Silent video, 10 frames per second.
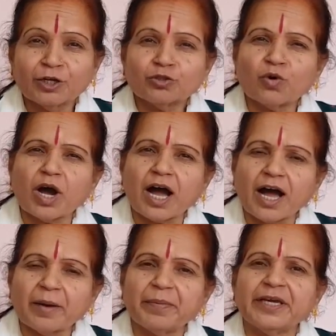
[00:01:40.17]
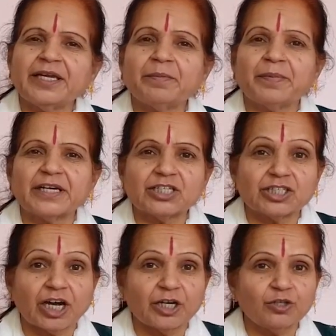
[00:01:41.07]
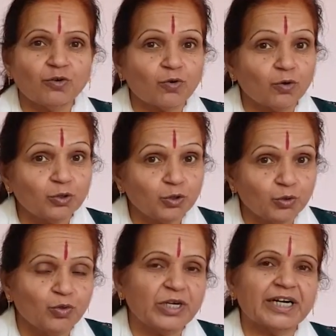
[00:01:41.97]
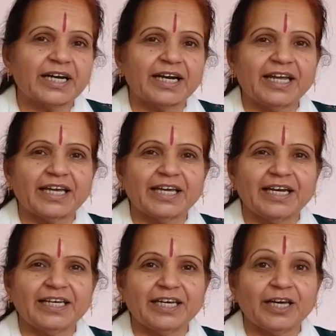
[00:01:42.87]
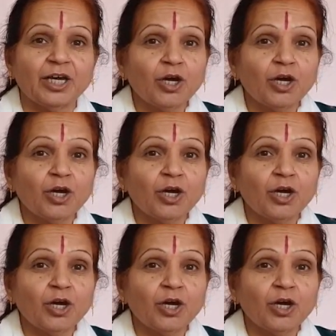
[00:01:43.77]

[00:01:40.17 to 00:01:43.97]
तो आप इन परेशानियों को दूर करने के लिए